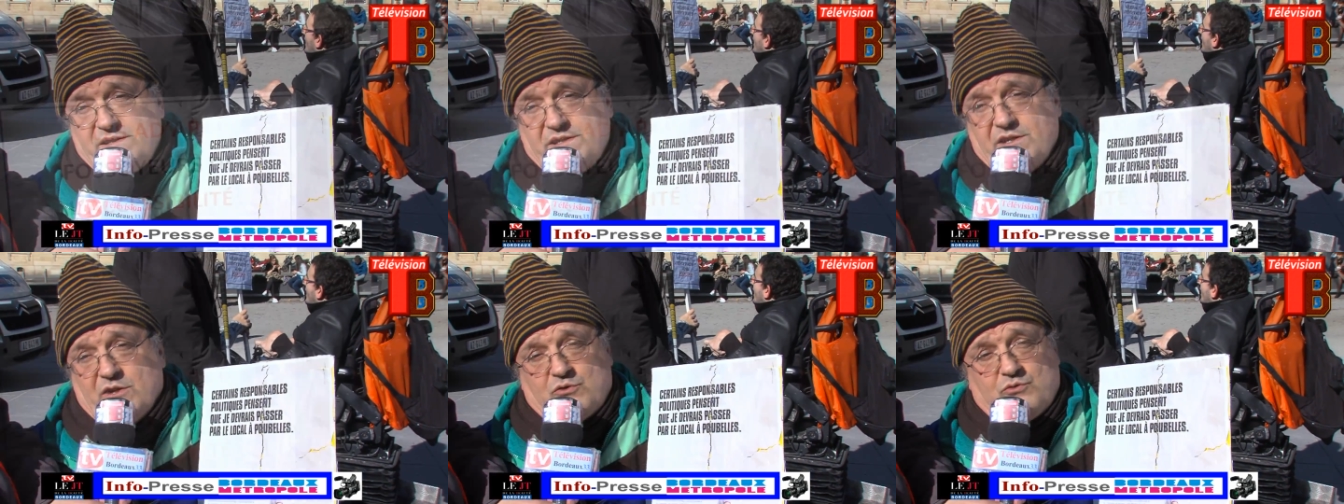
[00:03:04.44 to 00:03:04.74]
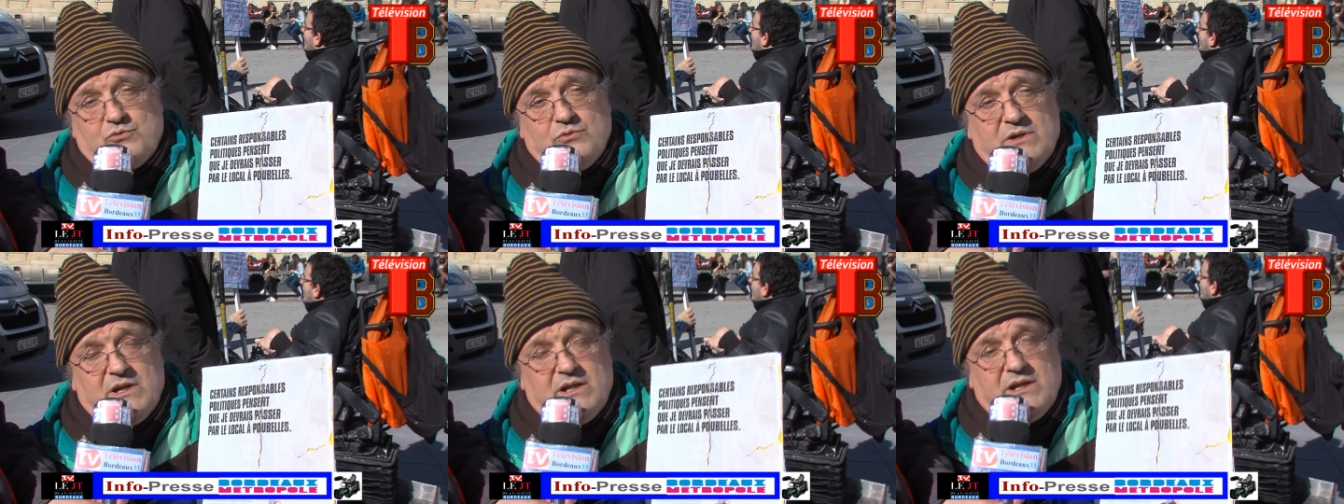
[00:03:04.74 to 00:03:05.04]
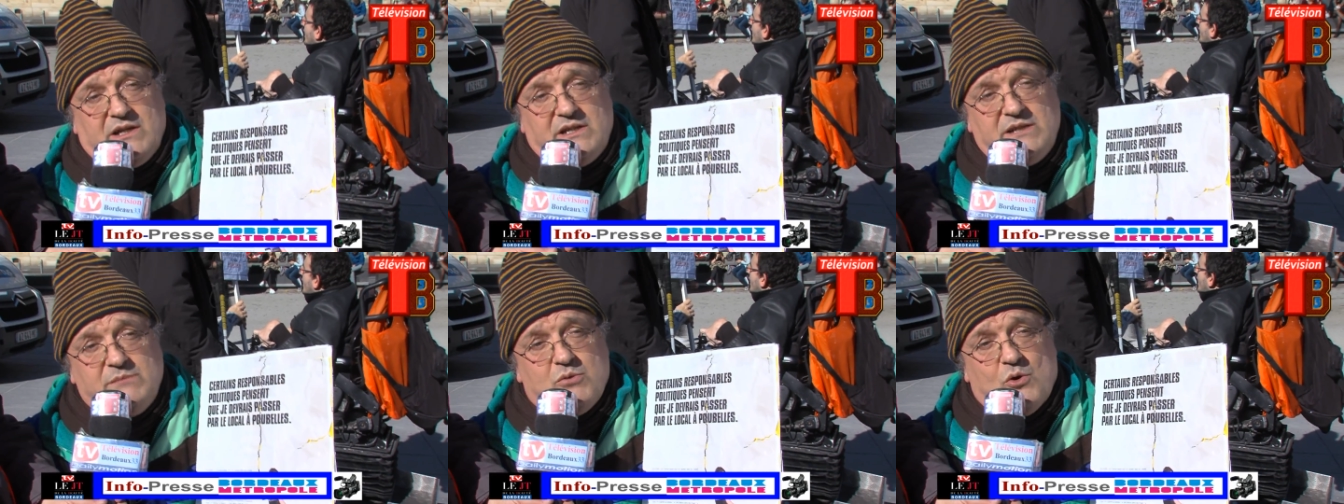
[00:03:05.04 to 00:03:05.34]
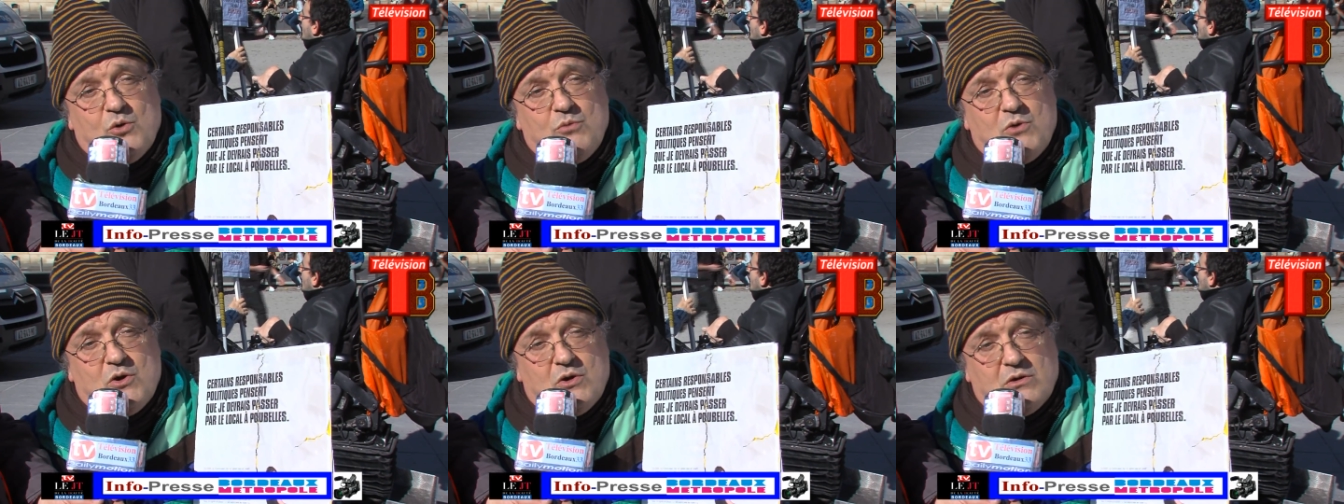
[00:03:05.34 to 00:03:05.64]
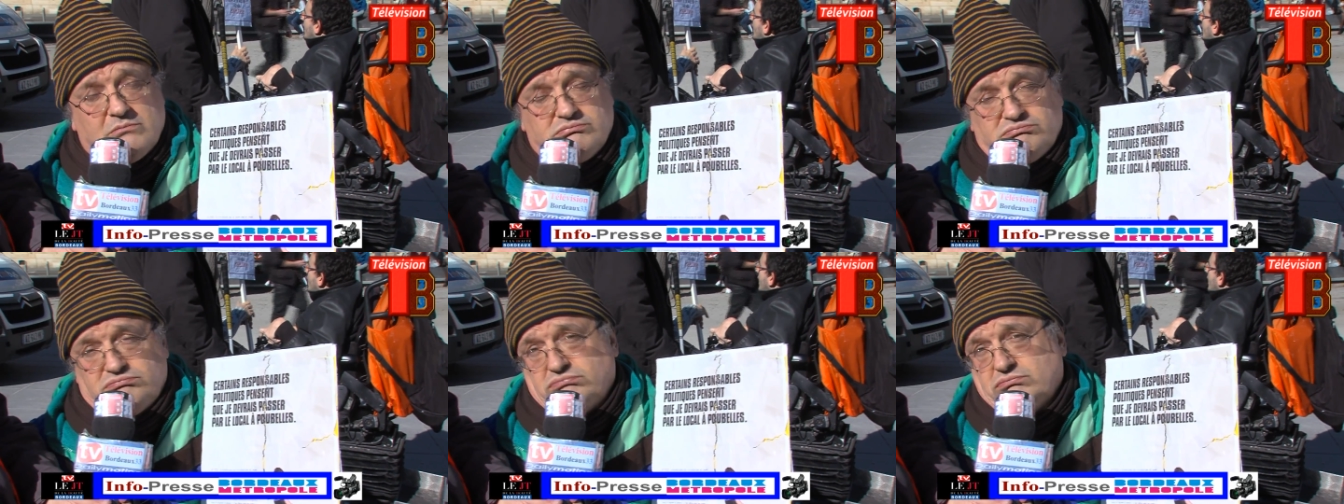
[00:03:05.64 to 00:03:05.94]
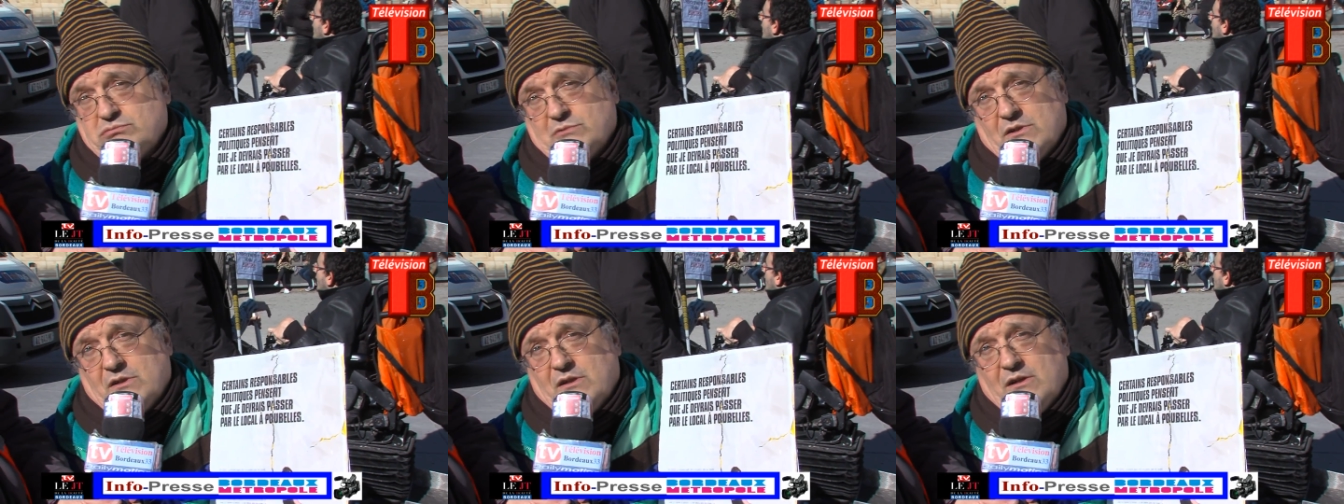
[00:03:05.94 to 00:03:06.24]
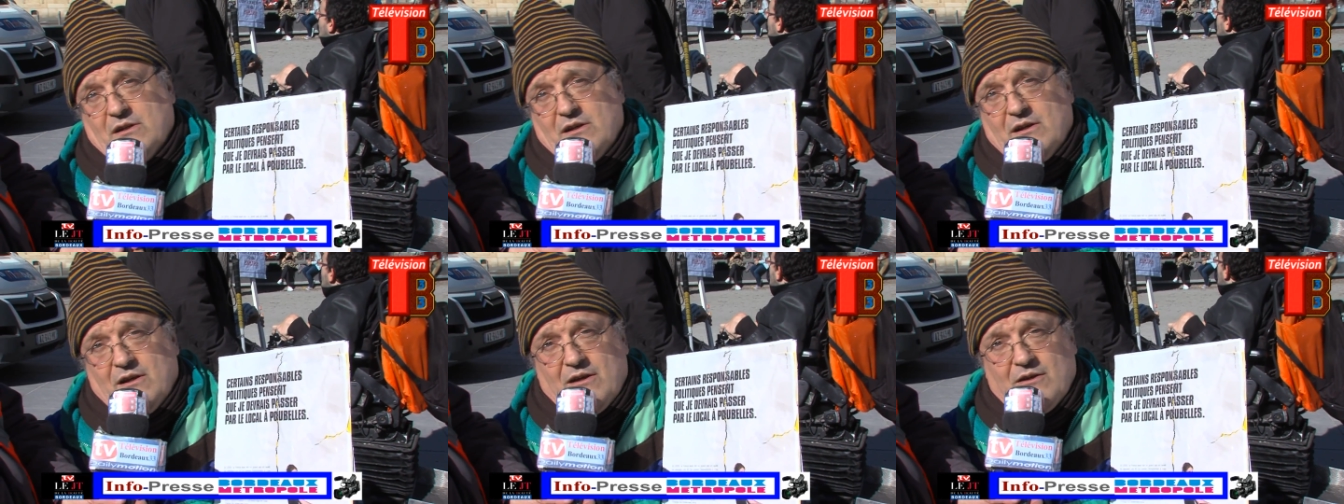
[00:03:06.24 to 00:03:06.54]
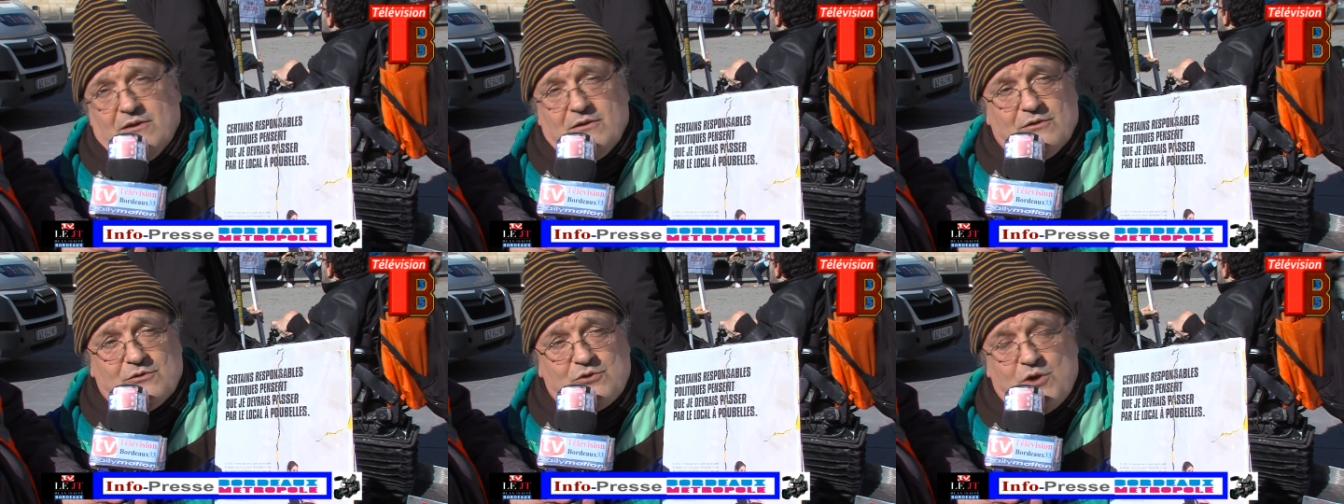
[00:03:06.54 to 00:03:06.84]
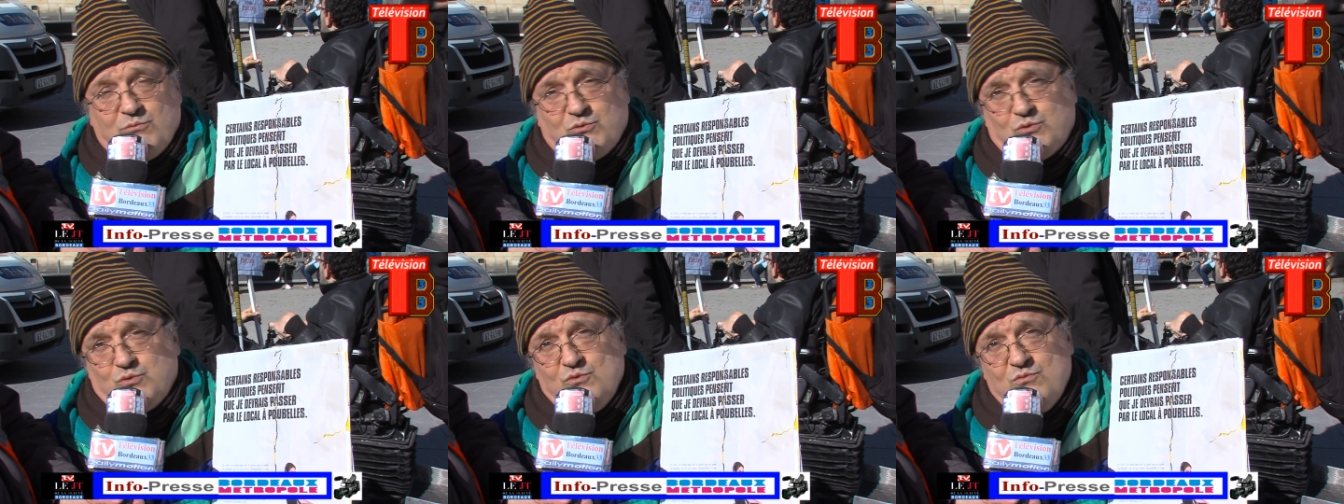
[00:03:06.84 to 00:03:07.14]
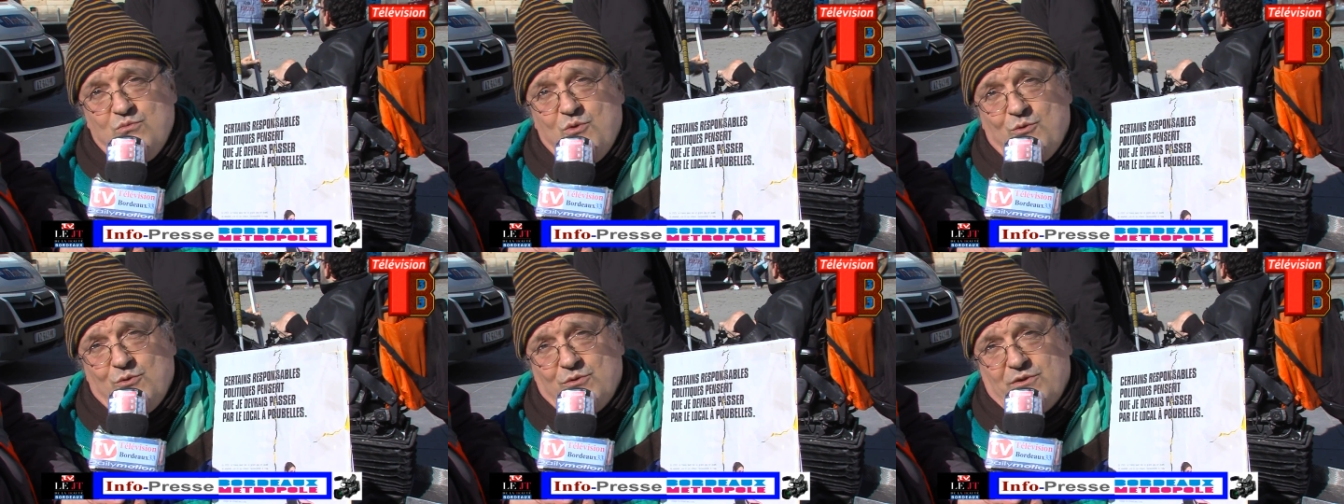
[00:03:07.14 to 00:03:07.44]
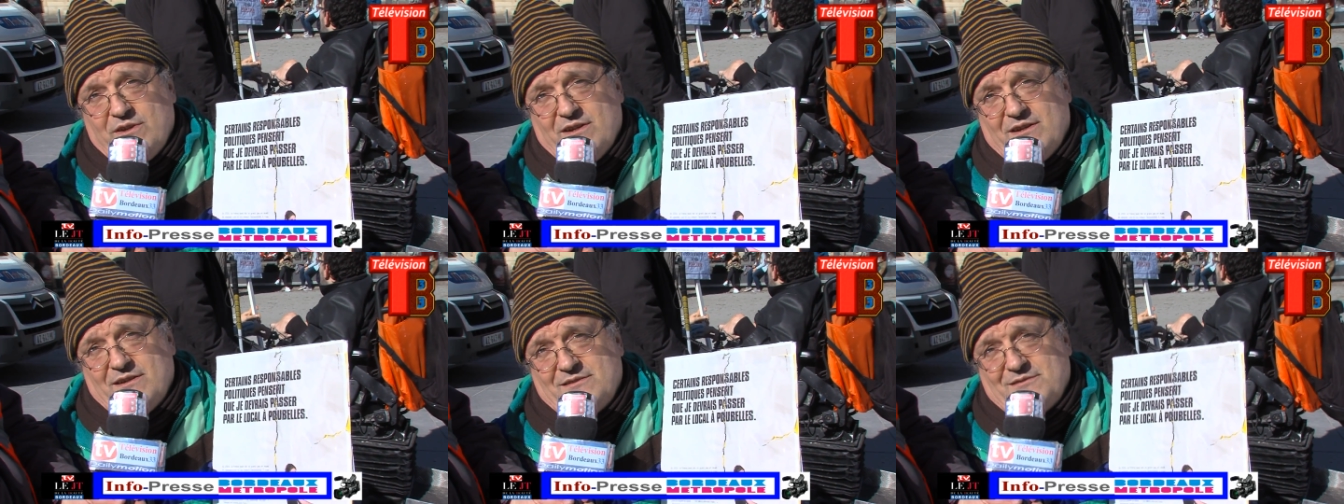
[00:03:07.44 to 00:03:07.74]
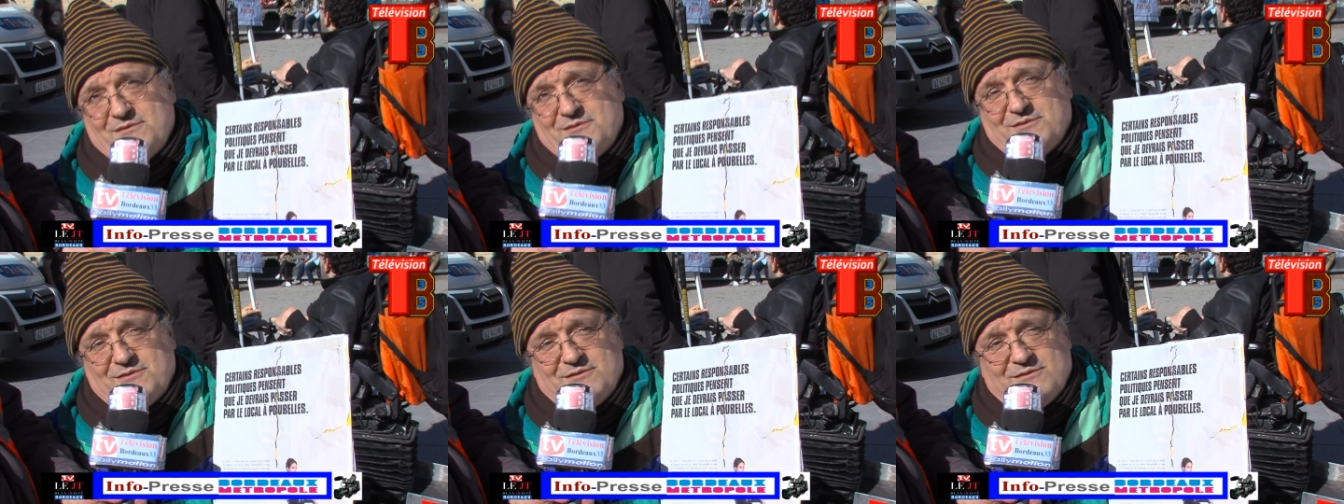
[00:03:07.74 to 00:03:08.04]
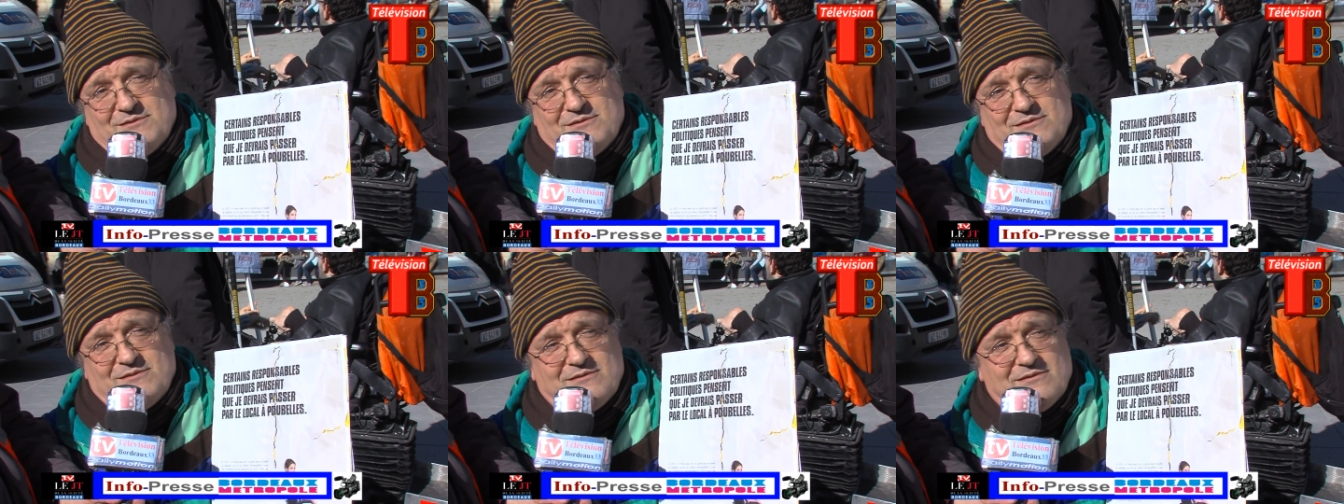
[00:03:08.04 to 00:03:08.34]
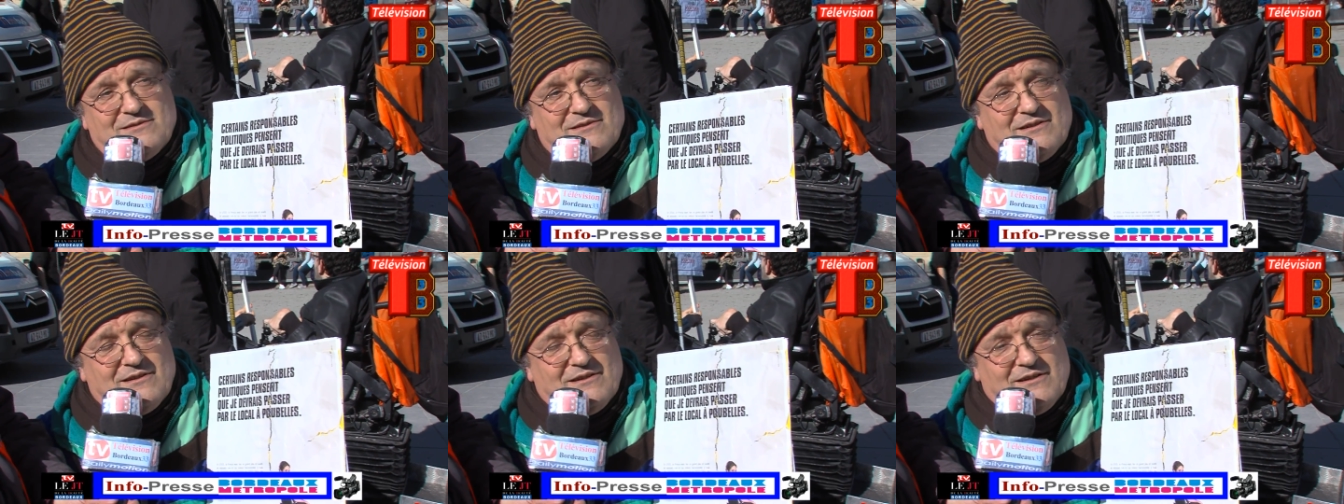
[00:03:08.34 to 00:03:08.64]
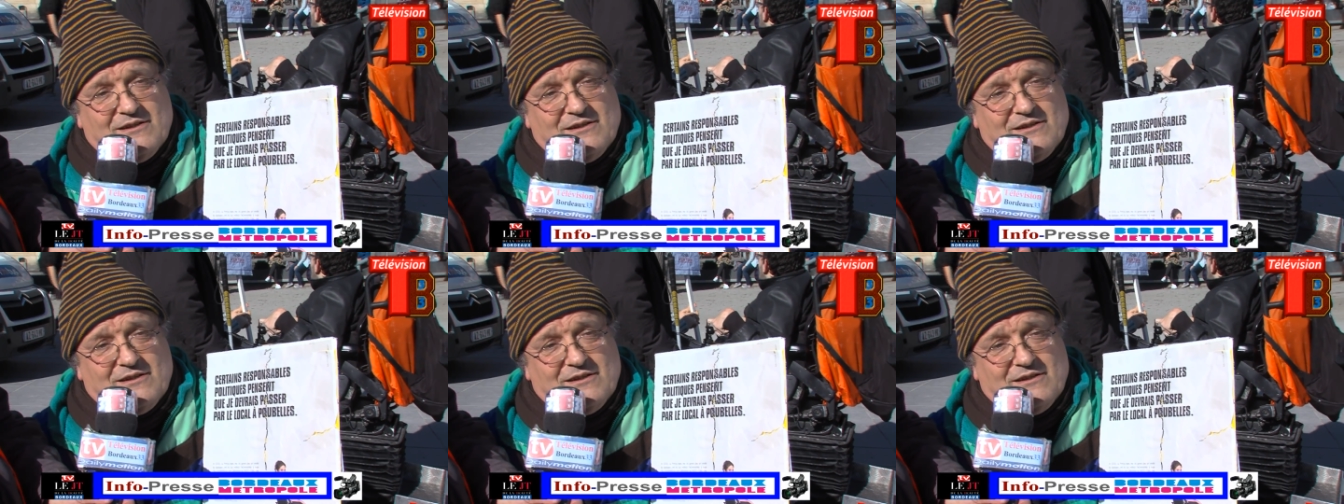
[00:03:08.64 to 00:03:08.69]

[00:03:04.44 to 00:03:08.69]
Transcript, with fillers: circuler librement, comme tout le monde, hein,